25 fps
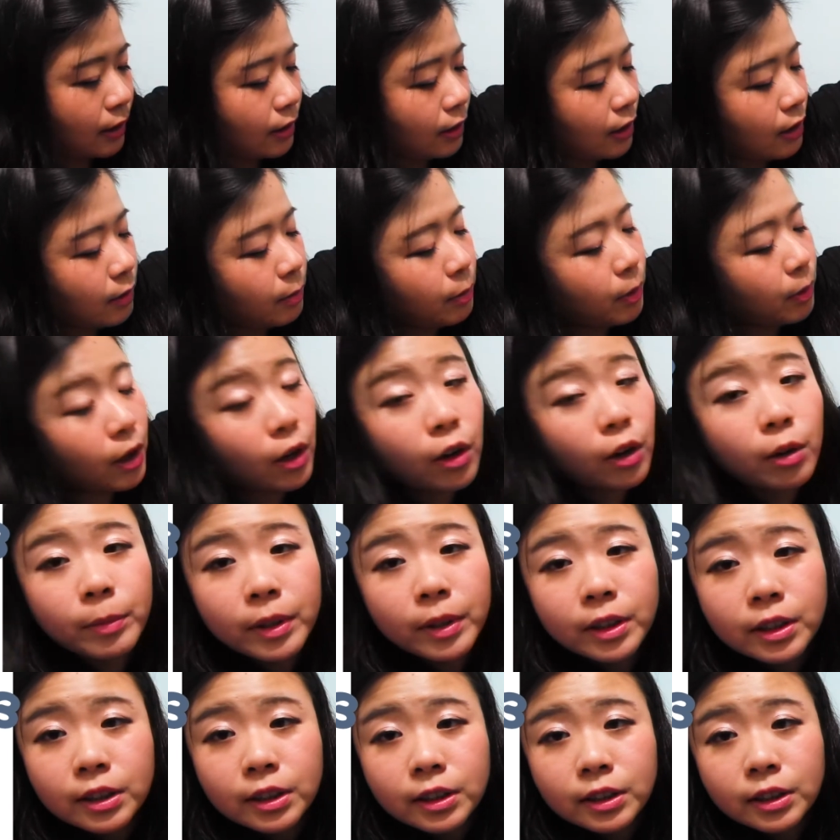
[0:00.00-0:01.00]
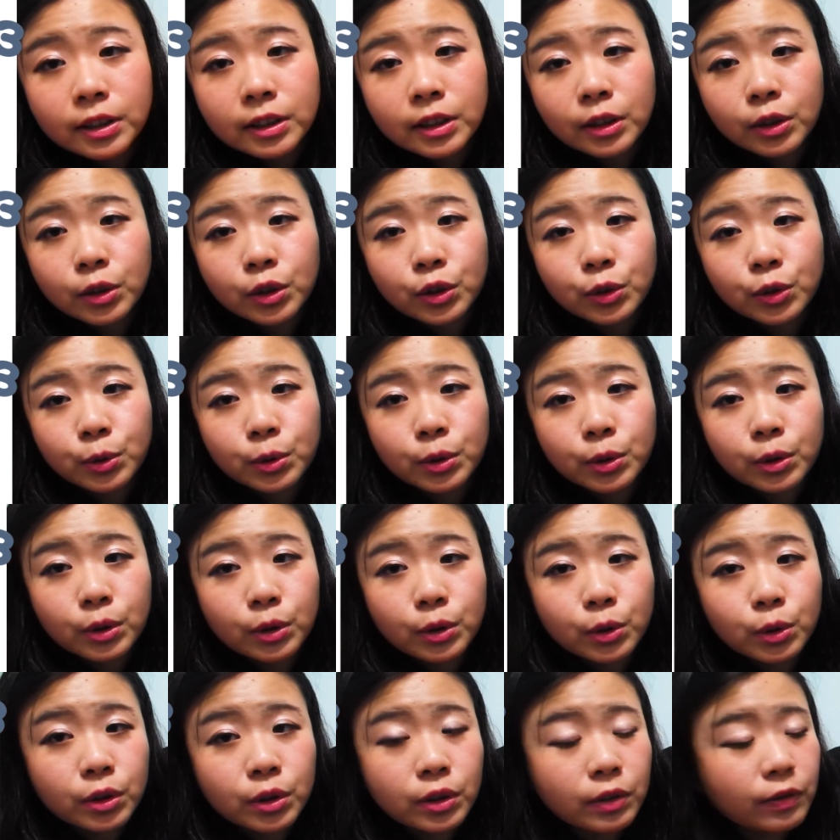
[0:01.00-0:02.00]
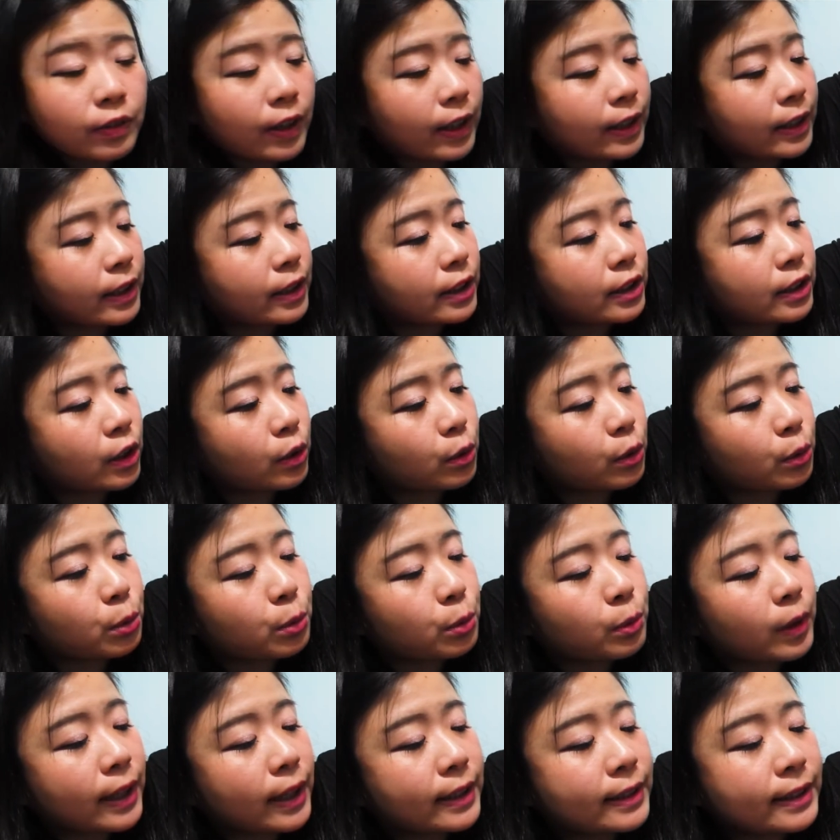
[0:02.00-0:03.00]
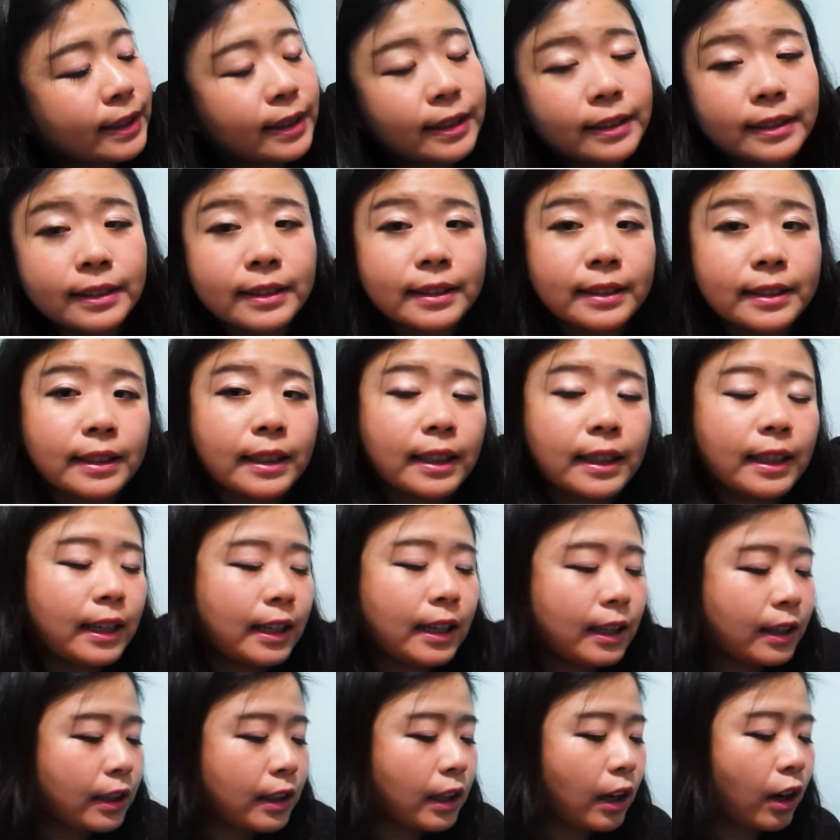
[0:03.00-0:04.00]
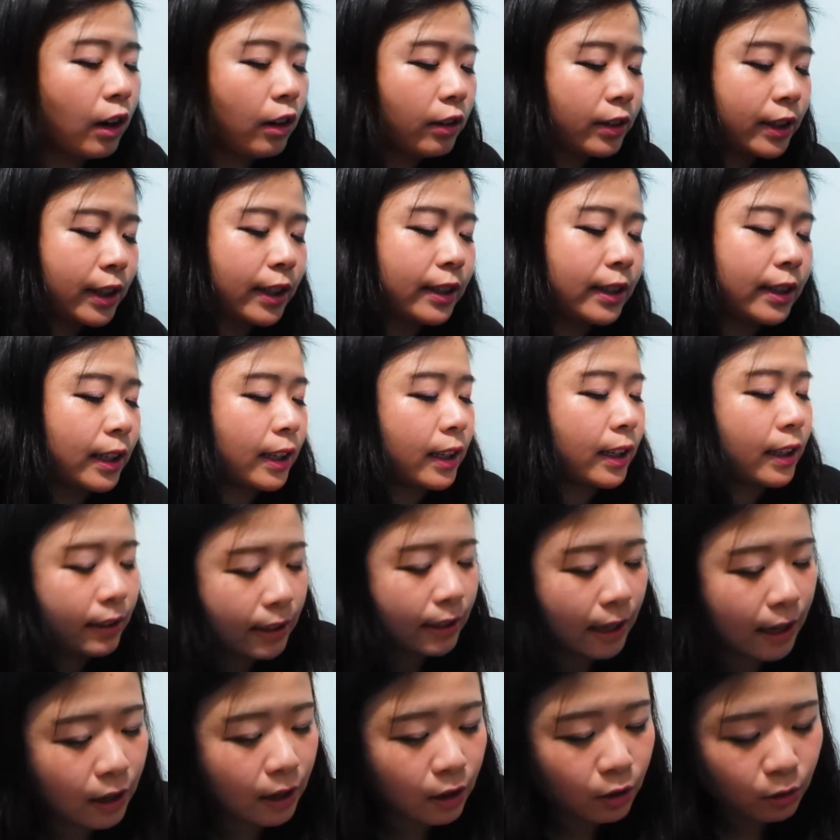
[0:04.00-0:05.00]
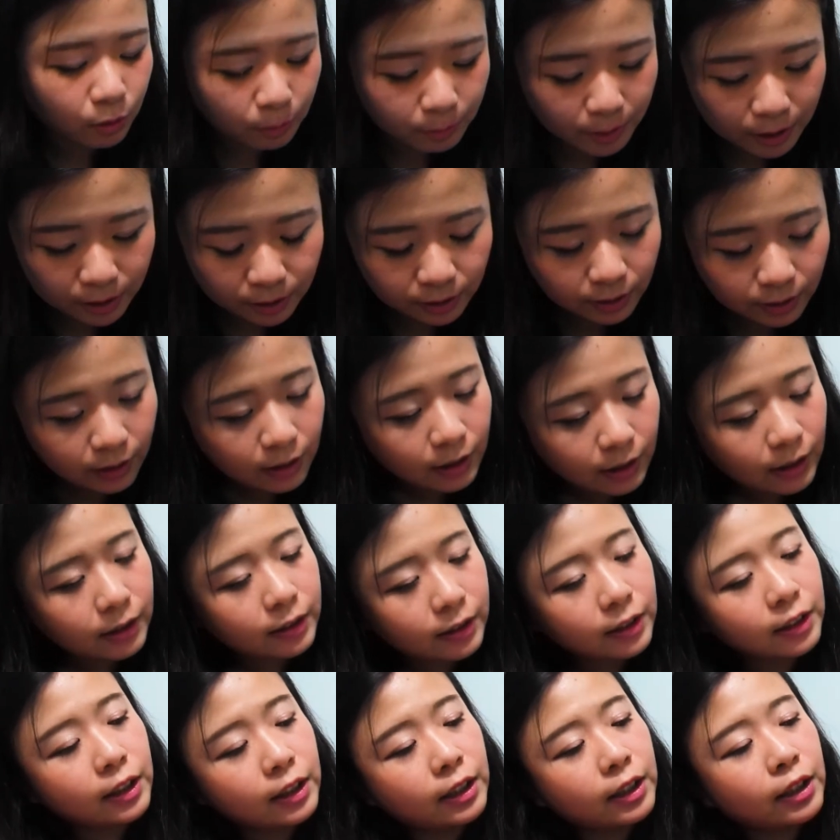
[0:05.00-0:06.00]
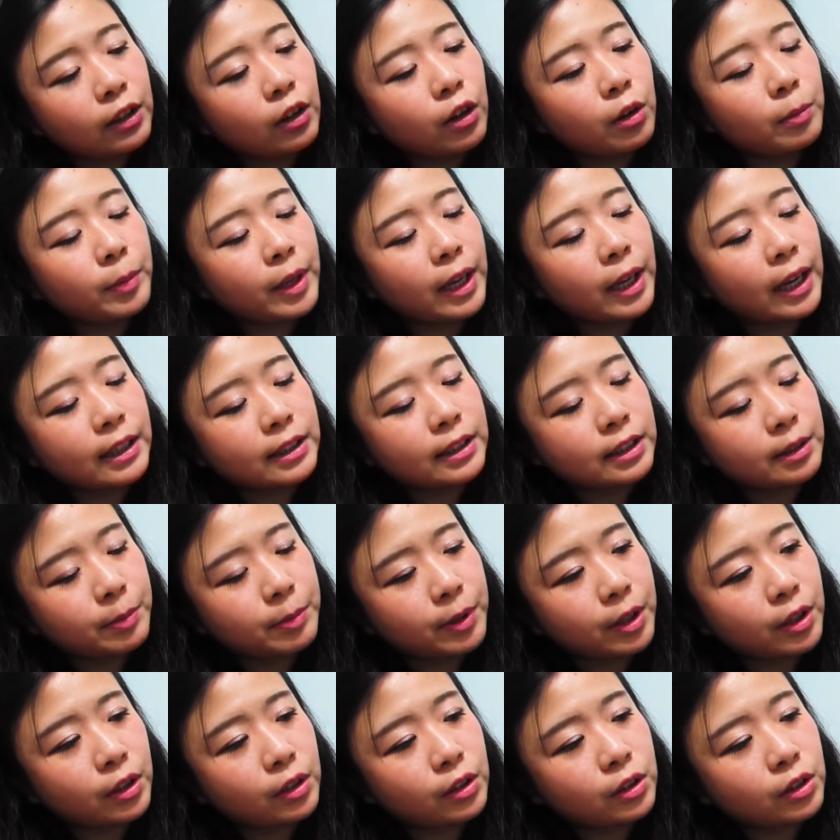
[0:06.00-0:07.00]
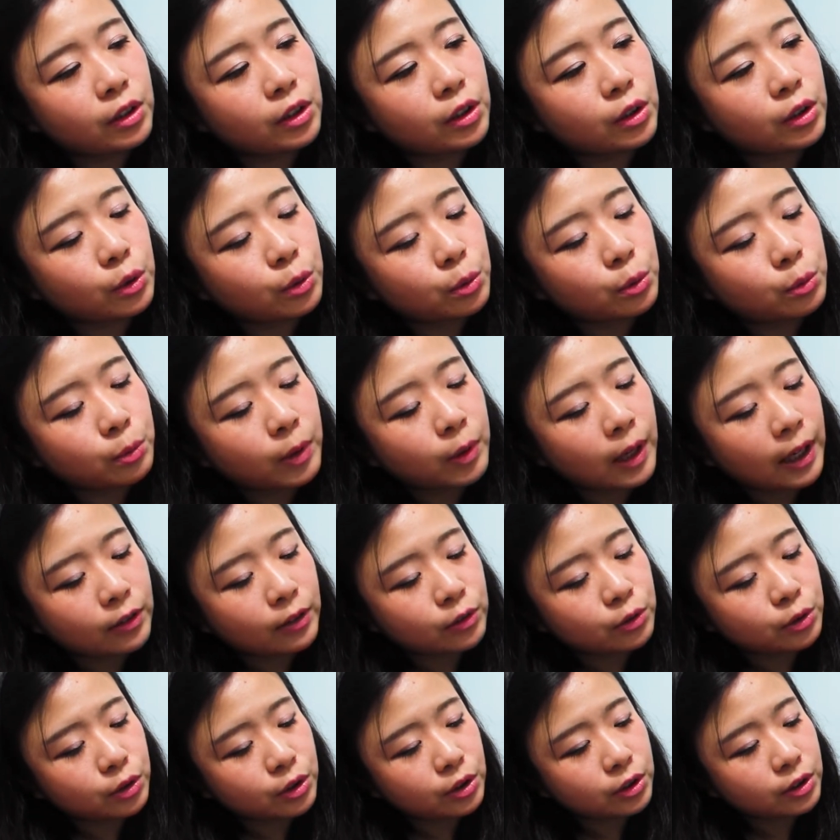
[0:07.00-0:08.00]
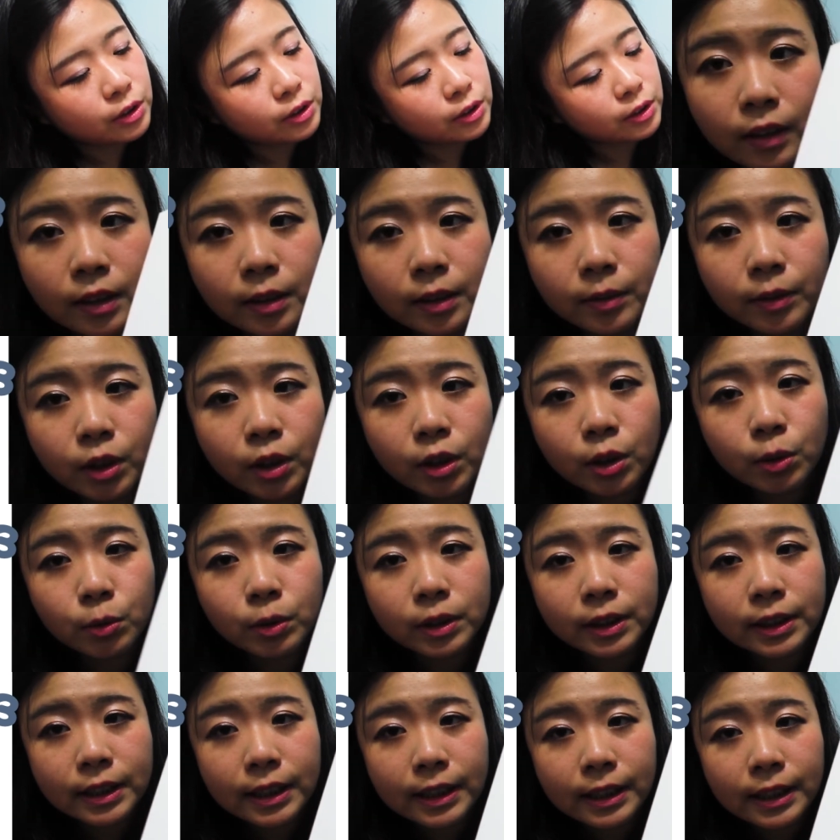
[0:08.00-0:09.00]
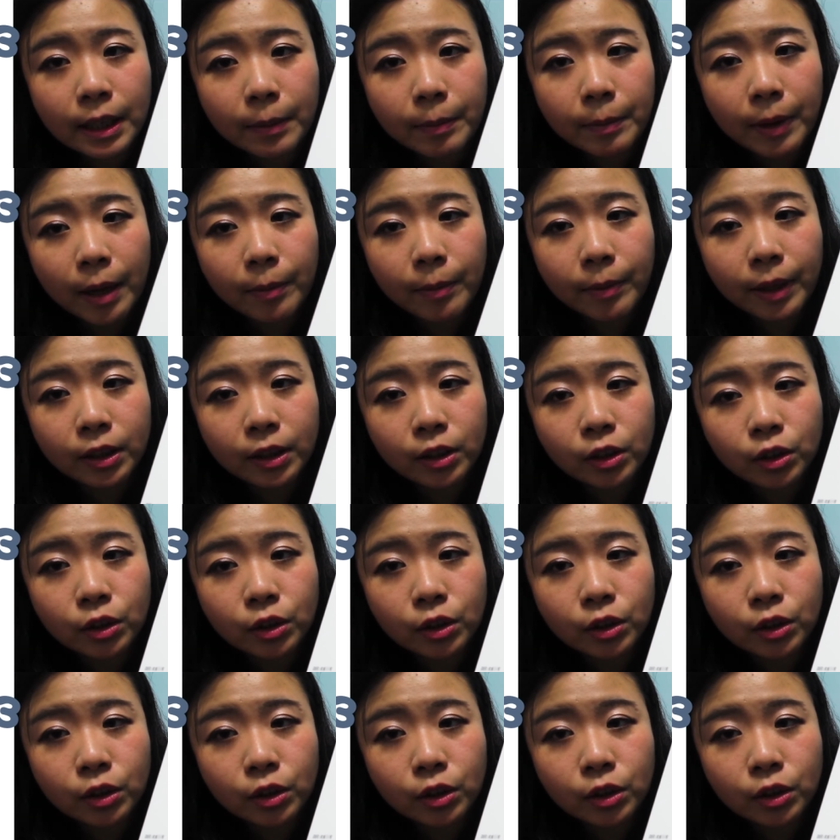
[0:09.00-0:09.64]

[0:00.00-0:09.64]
依管后面是只能就是放一个小图案这样子，然后点点印它后面点点印后面它这边的图案就是这边是我自己在排版的